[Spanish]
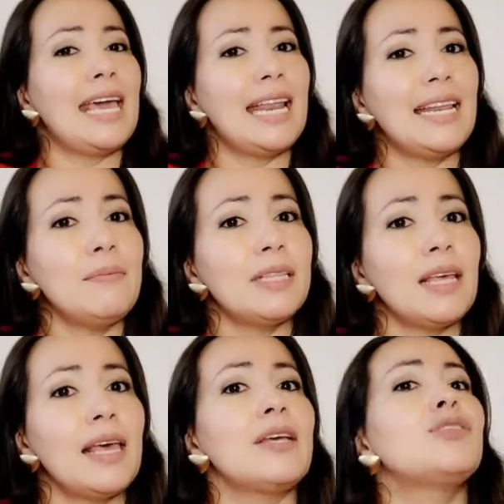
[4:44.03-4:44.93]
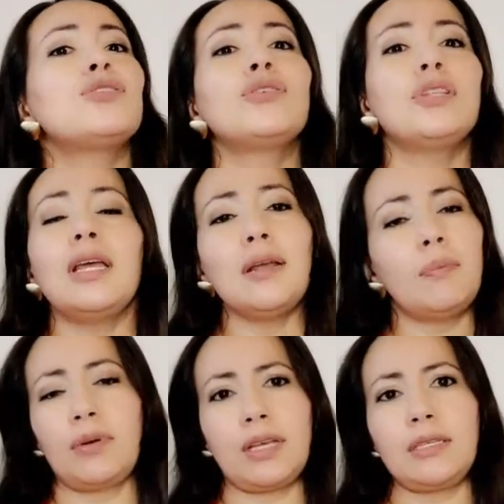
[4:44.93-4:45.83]
El límite de ellos no tiene
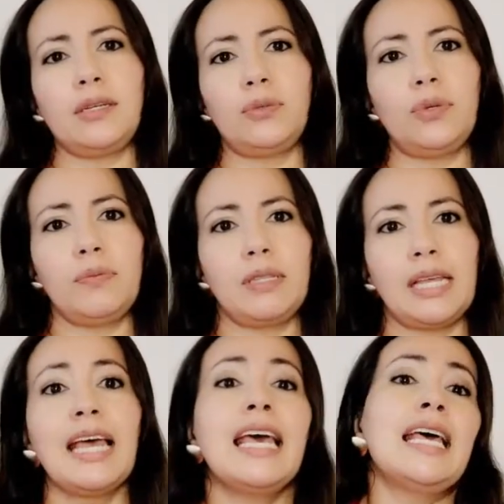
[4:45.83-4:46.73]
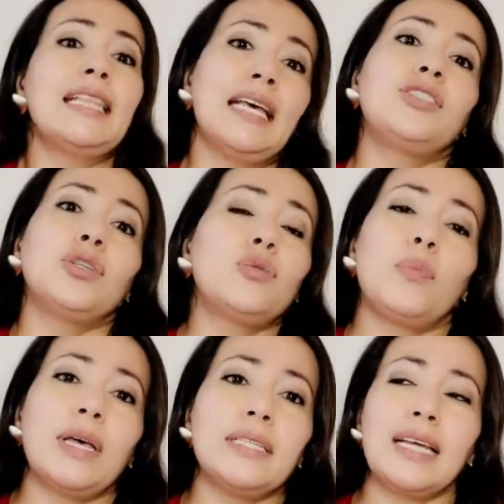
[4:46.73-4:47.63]
por qué ser tu límite. De hecho, tú
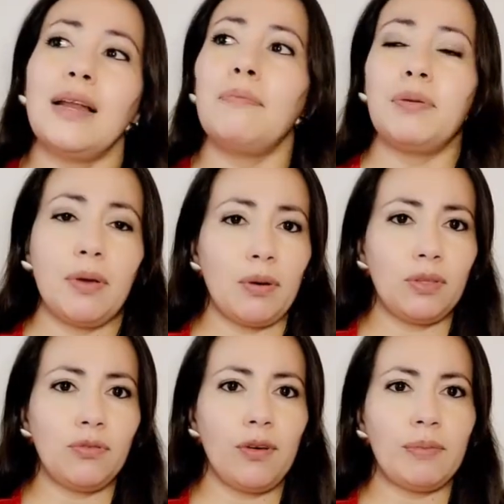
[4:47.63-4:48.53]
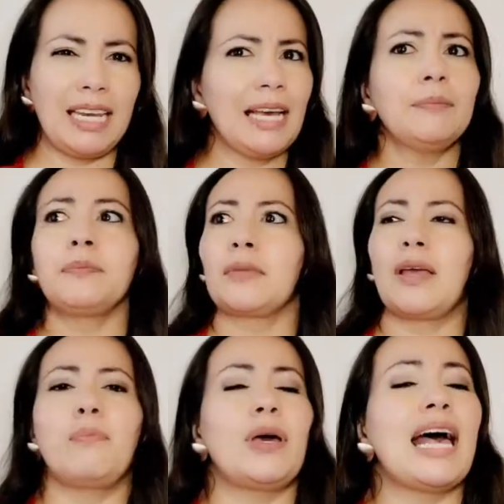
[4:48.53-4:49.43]
puedes ser el primero en tu familia
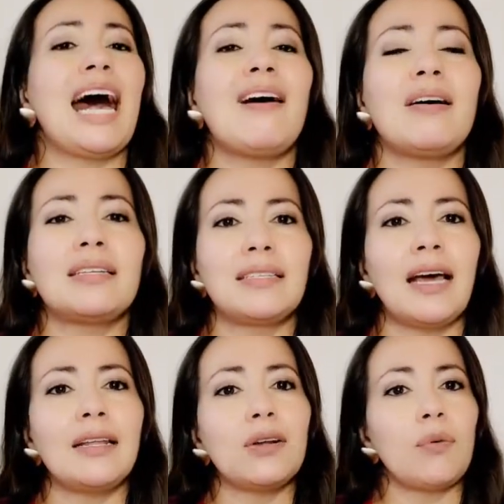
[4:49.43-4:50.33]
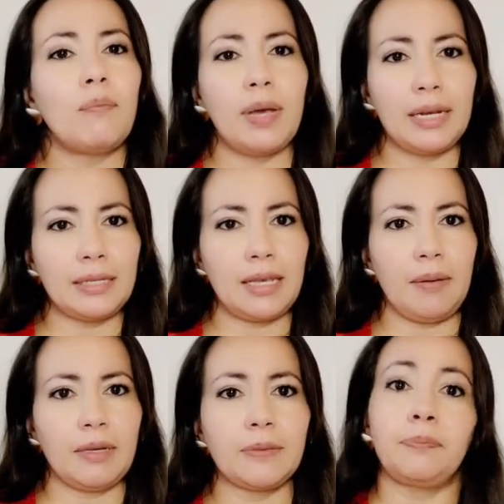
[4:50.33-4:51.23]
que pueda avanzar y romper
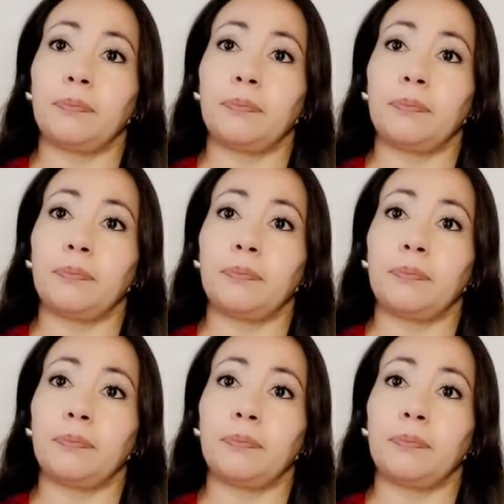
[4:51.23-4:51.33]
esquemas.